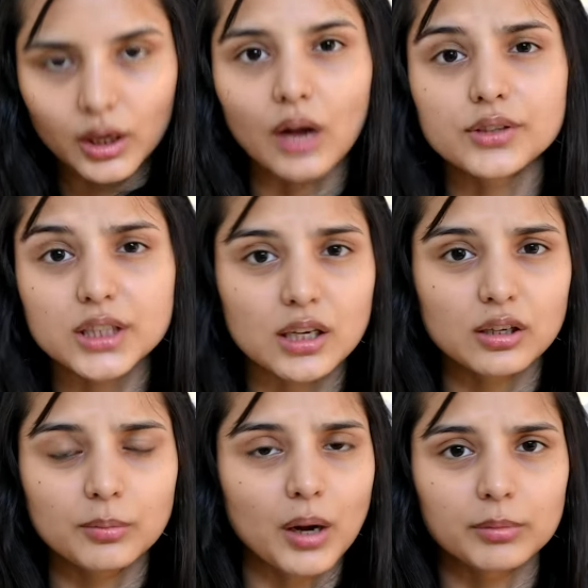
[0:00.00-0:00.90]
काफ़ी सारे
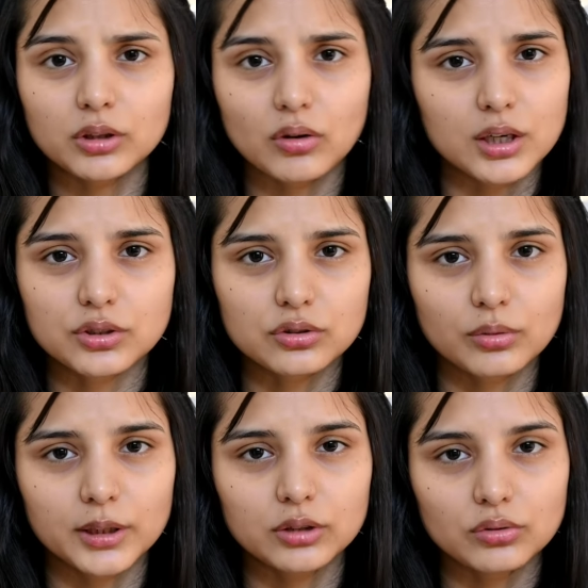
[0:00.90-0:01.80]
लिप बाम है तो हर चीज़
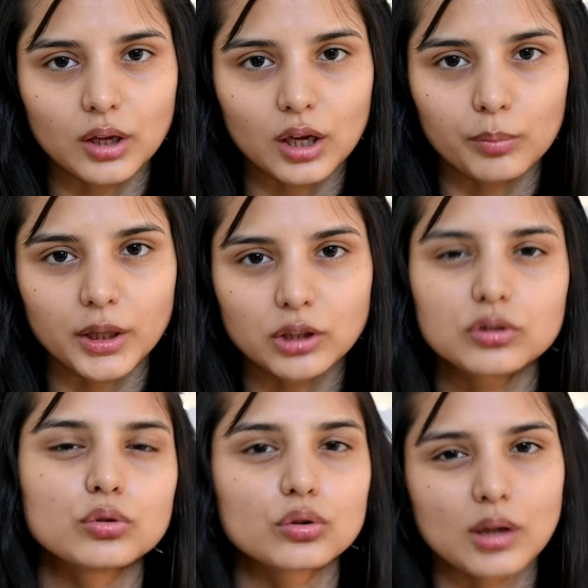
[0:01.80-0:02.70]
को मैं यूज़ नहीं कर पाती हूँ
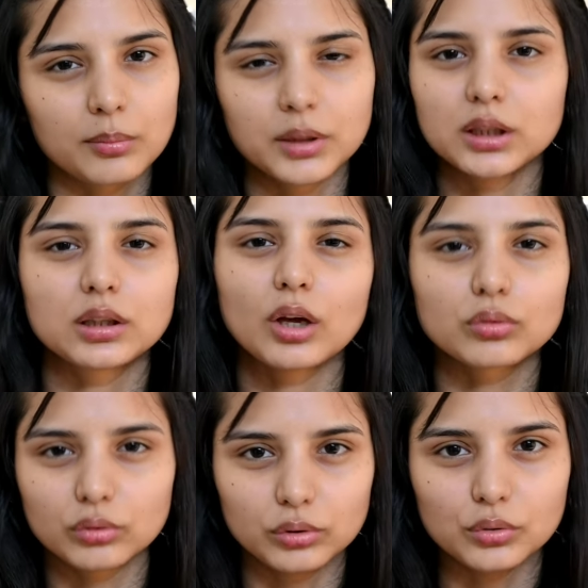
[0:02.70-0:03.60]
जो सामने दिखता है
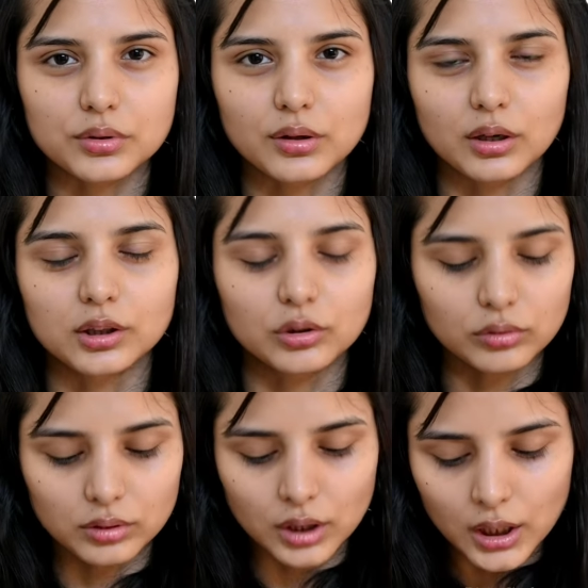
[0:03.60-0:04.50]
उसको यूज़ कर लेती हूँ
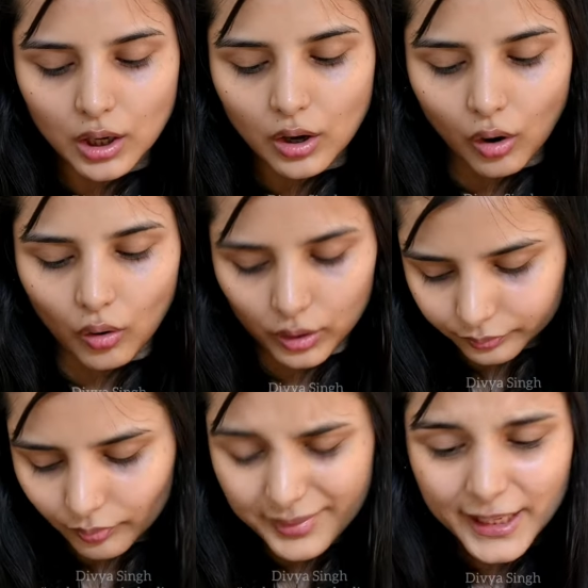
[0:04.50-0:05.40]
और
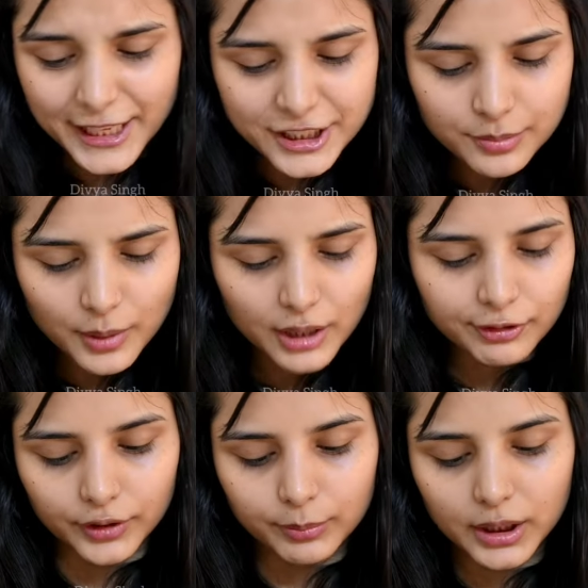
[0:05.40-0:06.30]
इसमें है
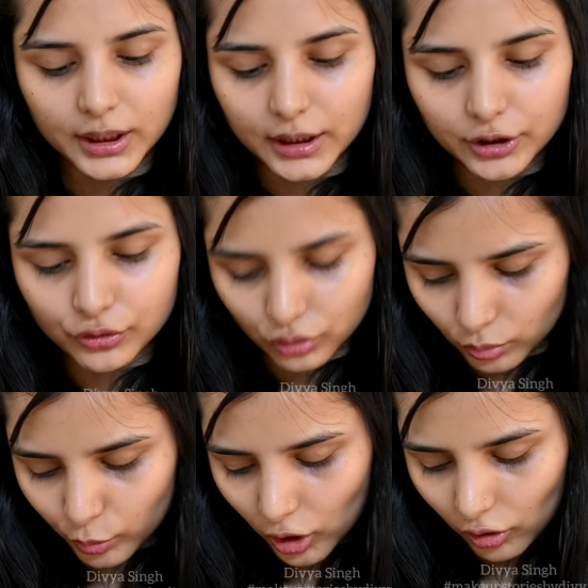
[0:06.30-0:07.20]
विटामिन ई
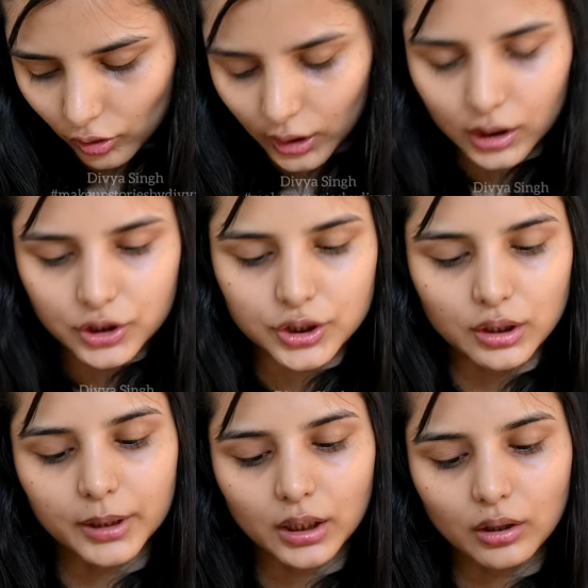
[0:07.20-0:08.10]
जोजोबा ऑयल
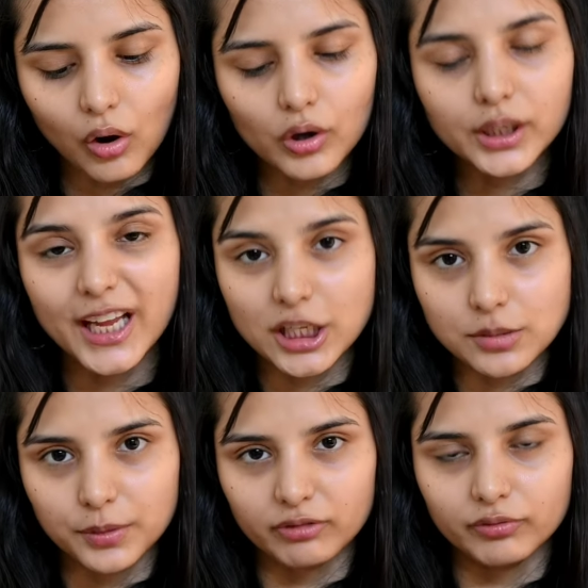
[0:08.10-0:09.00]
शेयर बटर और एस
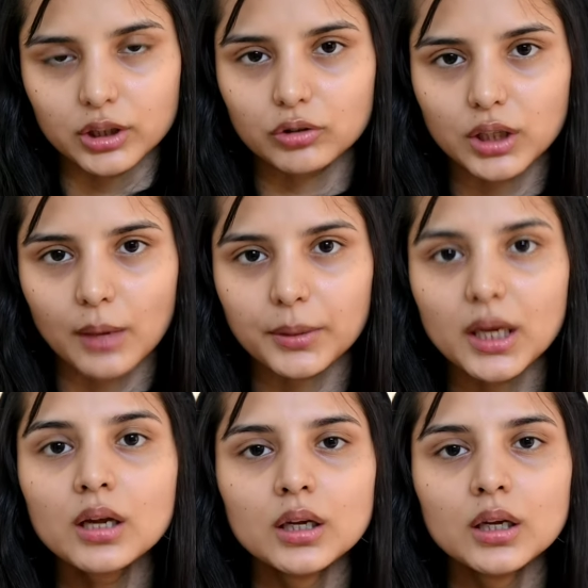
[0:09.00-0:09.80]
पी एफ वी तो ये आपके